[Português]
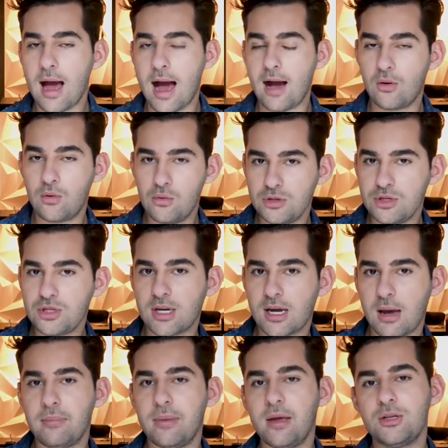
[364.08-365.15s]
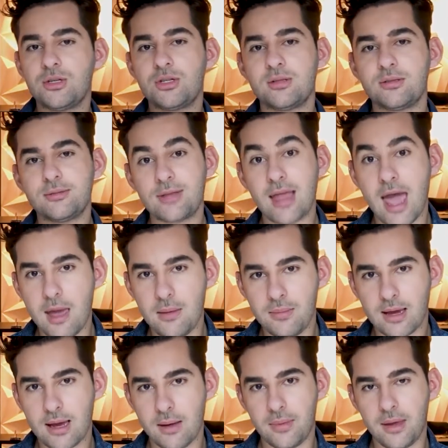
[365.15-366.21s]
acusticamente,
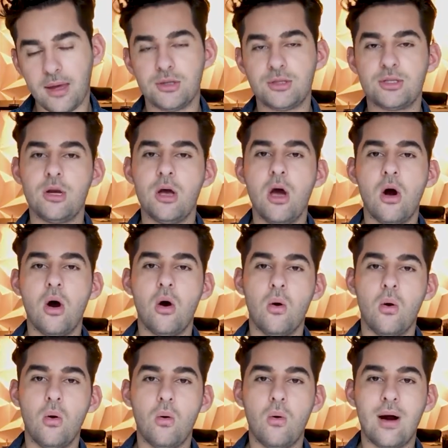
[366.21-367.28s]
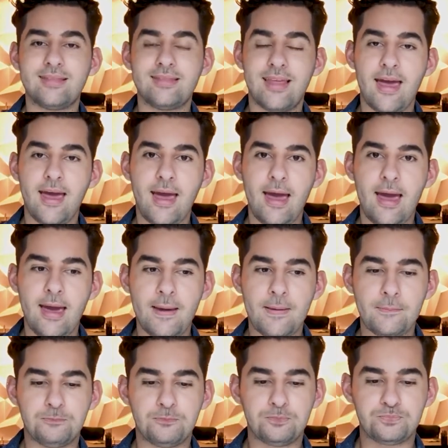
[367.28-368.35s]
termicamente ou até
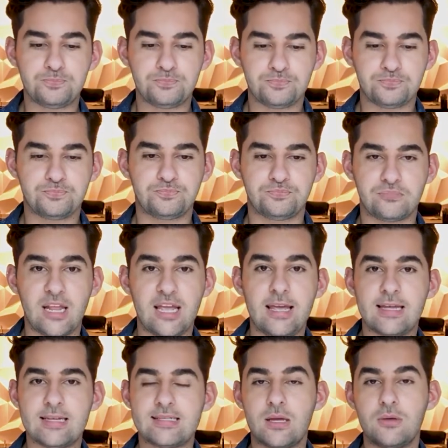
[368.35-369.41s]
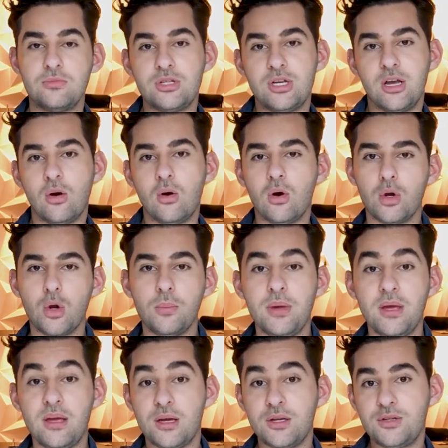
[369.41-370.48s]
em questão de
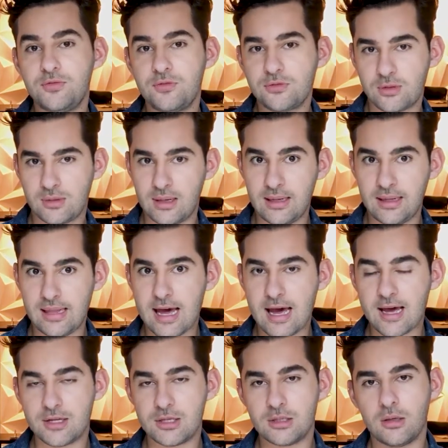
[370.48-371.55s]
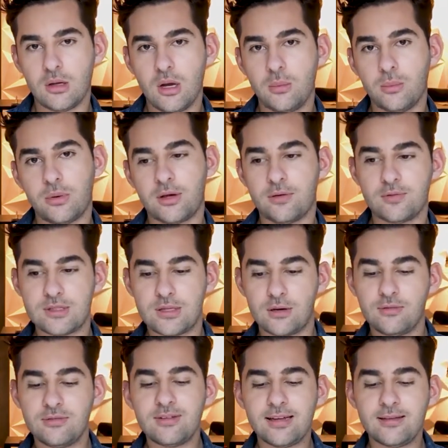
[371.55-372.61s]
ergonomia e de funcionalidade porque você
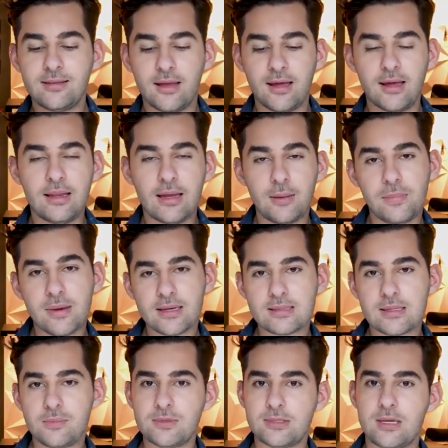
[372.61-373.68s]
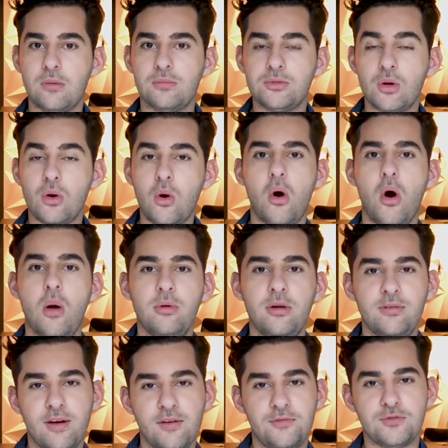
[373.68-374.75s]
não vai ter ali a percepção de como
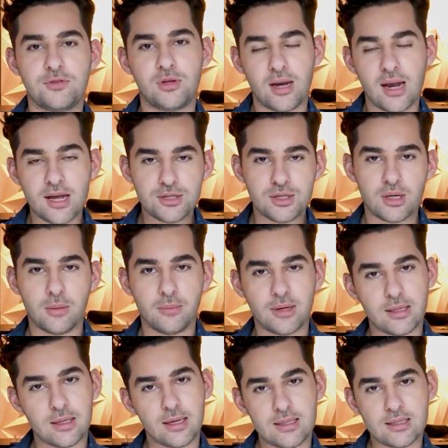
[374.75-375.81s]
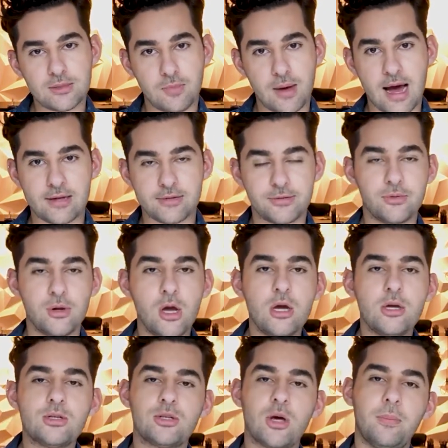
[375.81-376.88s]
que vai funcionar a dinâmica daquele espaço
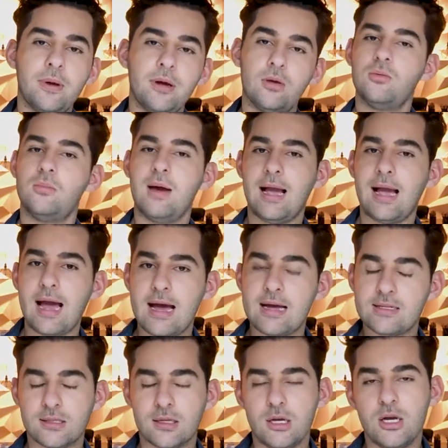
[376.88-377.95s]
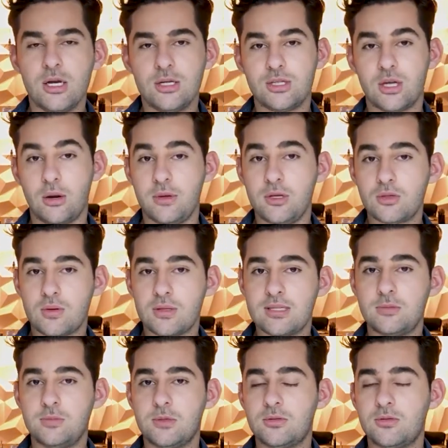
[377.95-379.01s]
só pegando uma casa. Geralmente quando
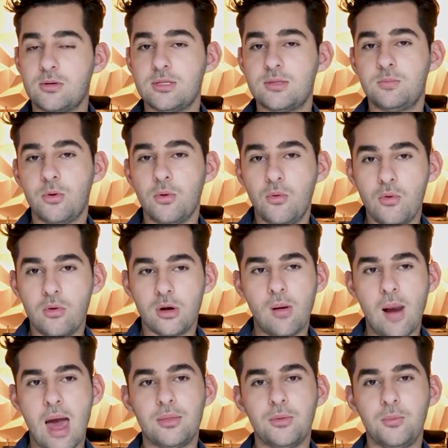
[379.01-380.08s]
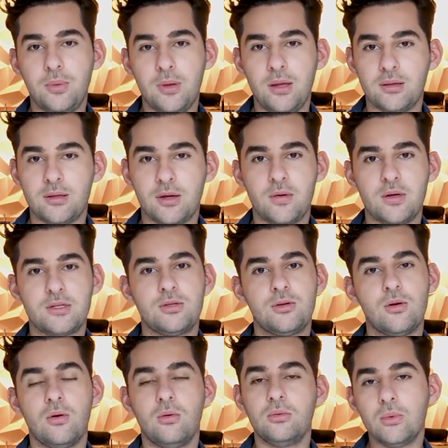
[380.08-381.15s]
as pessoas procuram lá no Pinterest
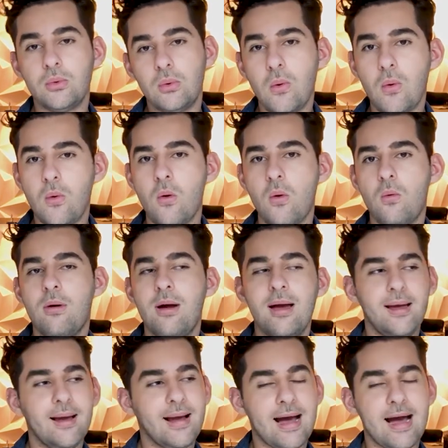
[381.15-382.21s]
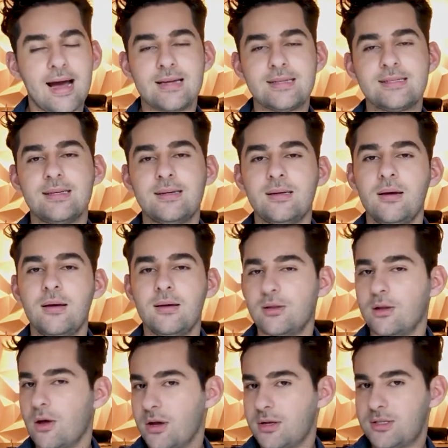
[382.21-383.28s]
ou no Google casa,
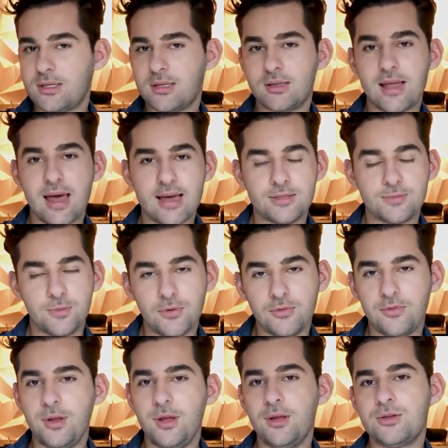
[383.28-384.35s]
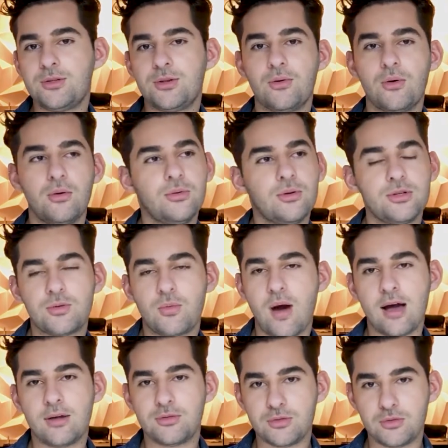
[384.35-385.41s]
lote 10 por 20 com dois
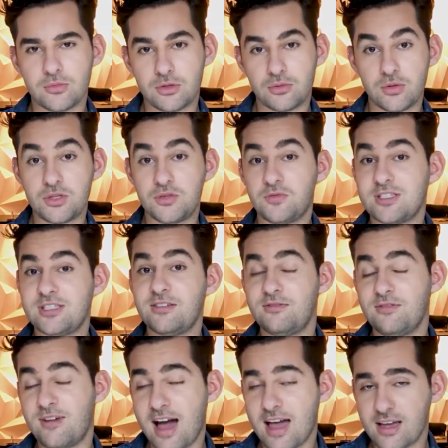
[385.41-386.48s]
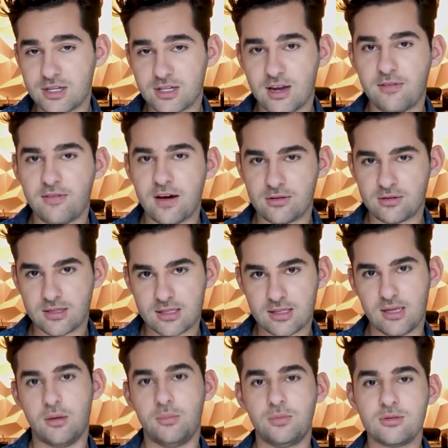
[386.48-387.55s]
quartos e uma suíte, você vai achar vários
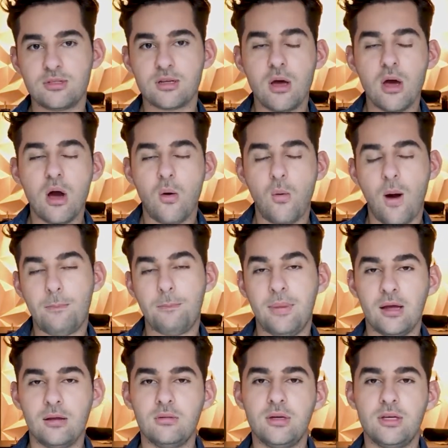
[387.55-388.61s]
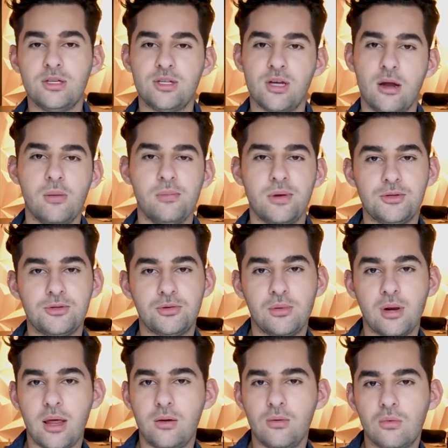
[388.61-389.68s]
exemplos. O apelo que geralmente um
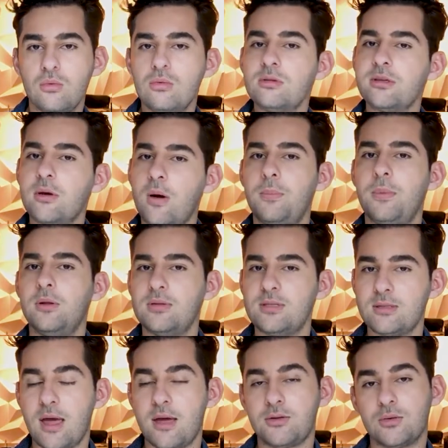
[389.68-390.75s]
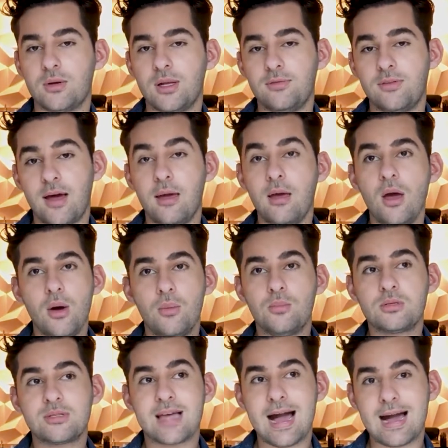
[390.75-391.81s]
leigo usa é o apelo estético, ele vai
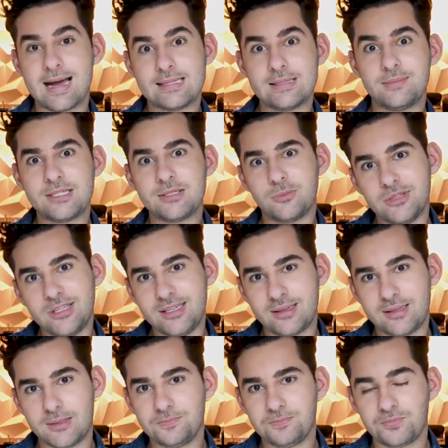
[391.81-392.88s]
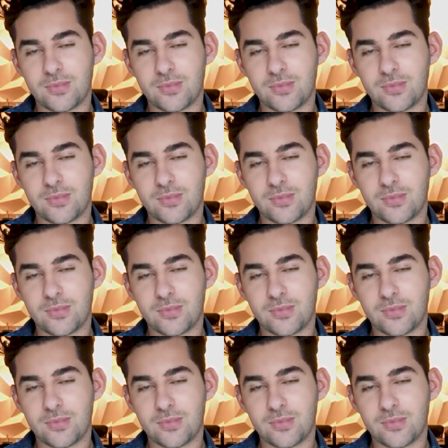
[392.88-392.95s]
buscar a casa mais bonita.